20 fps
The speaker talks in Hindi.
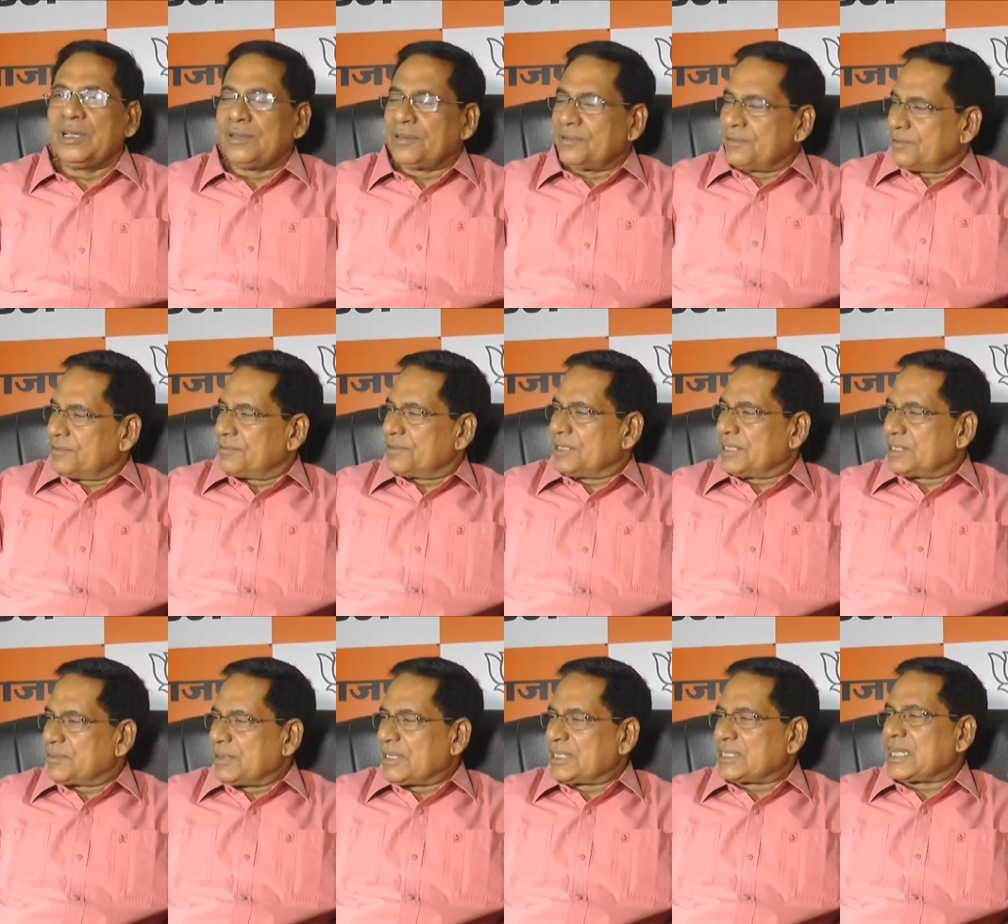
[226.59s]
तो
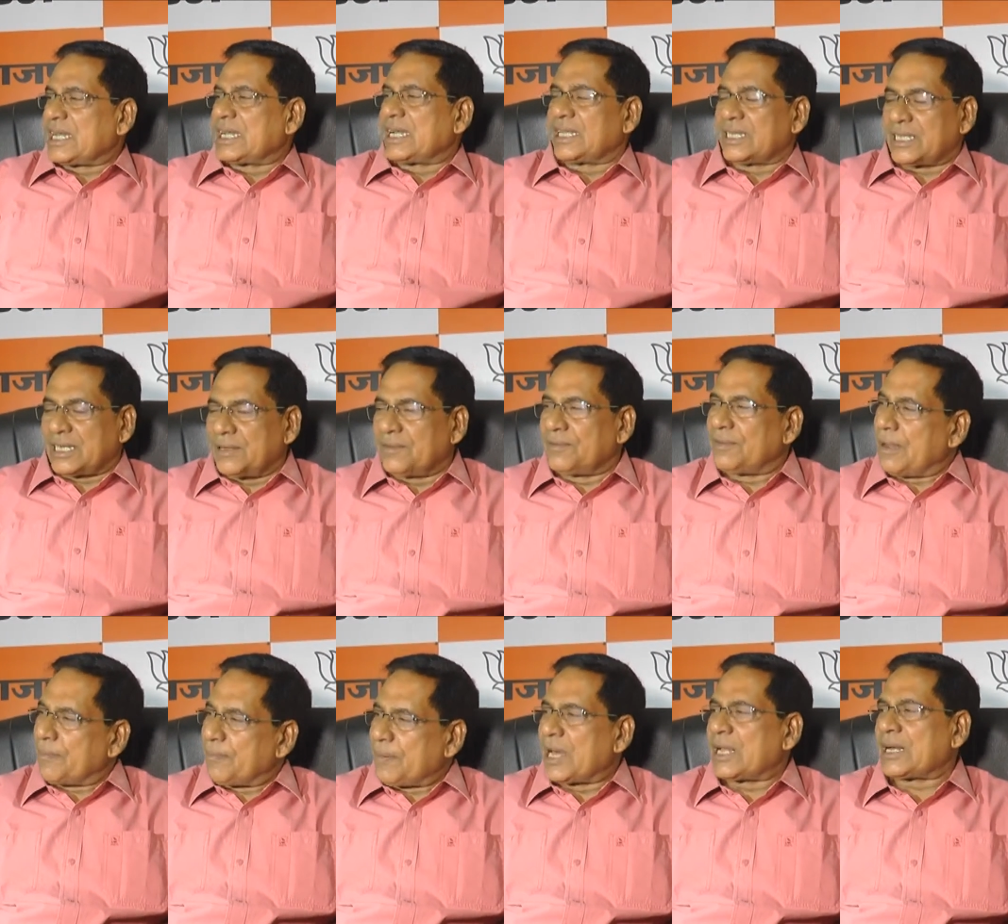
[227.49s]
इसमें स्थानांतरण
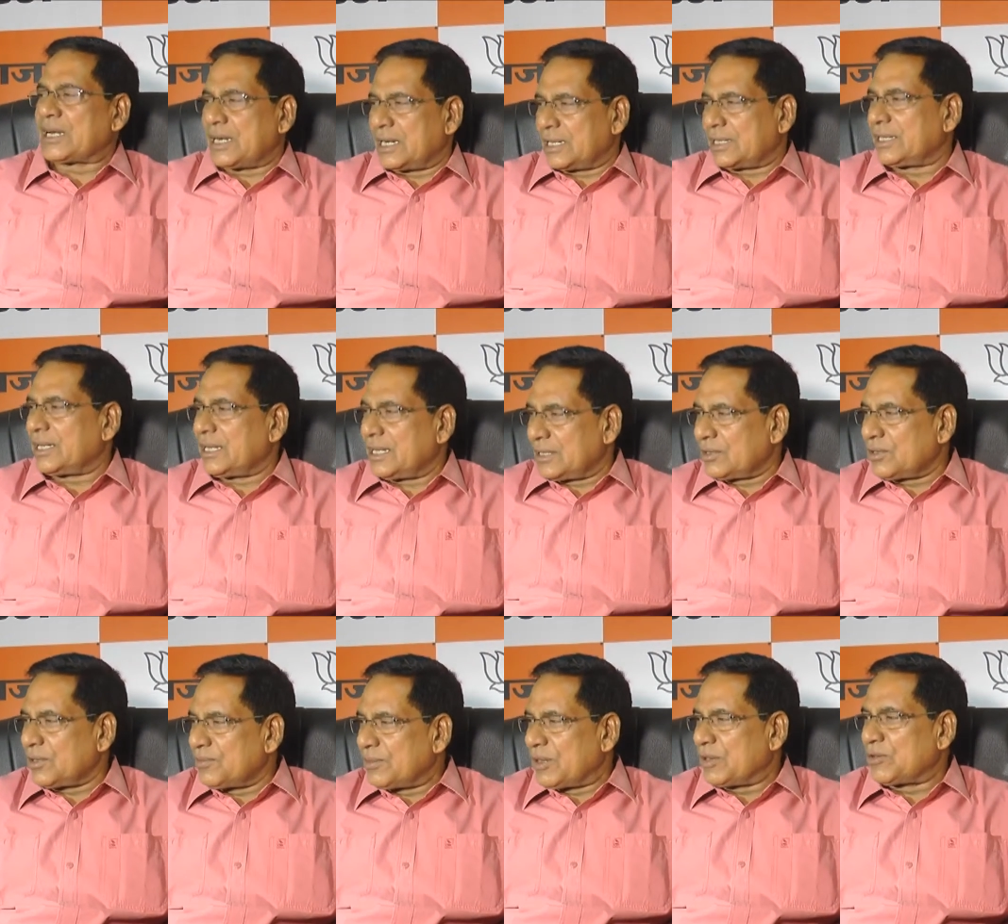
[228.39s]
व्यापार करते हैं
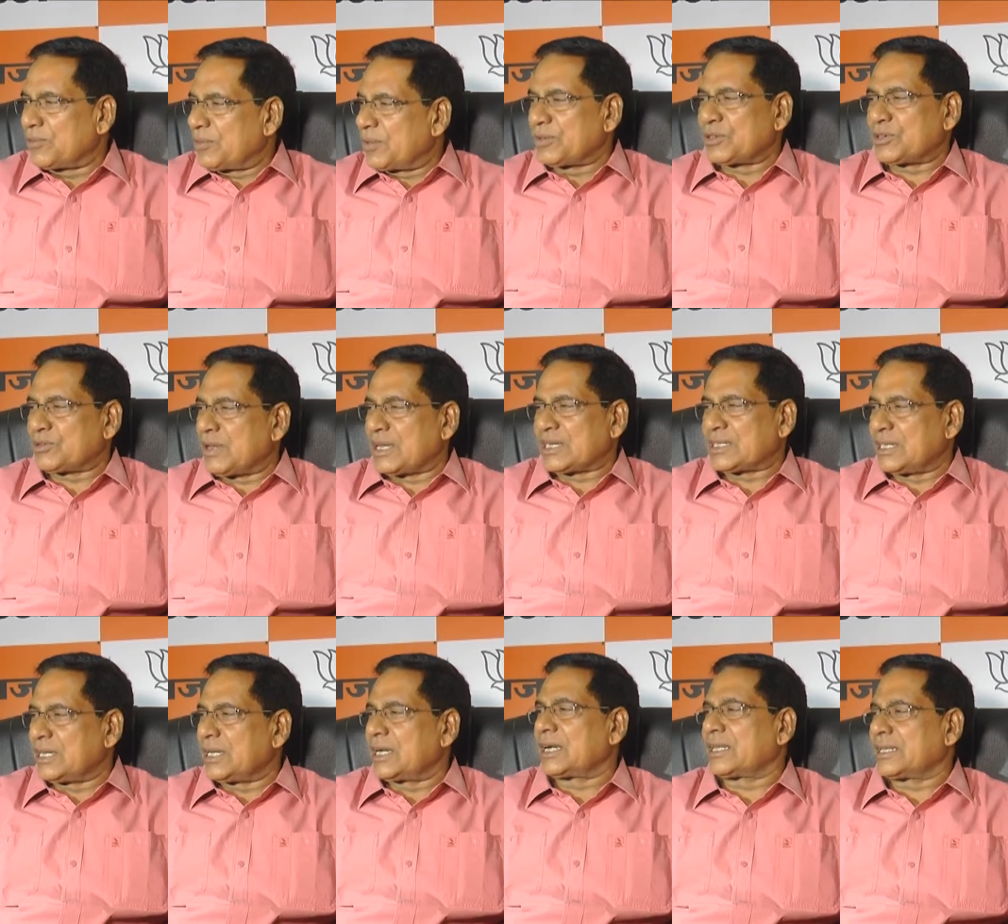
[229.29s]
तो मैं उनको विश्वास
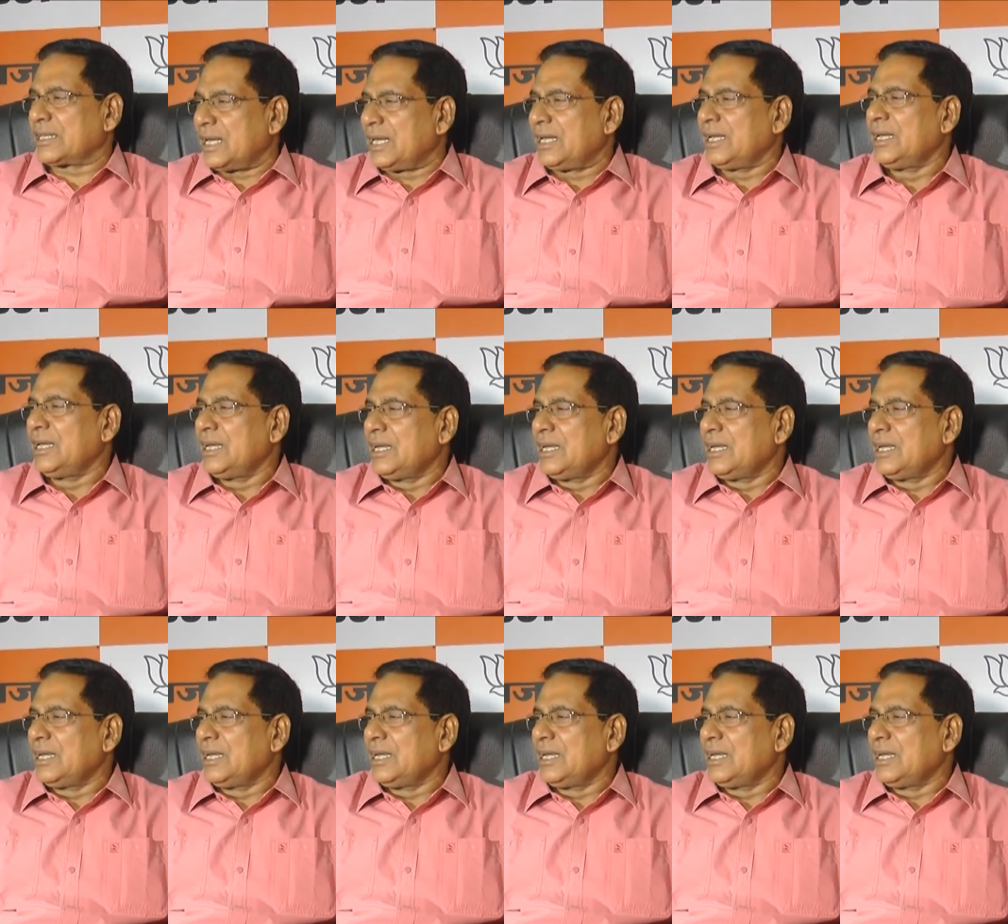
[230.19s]
नहीं करता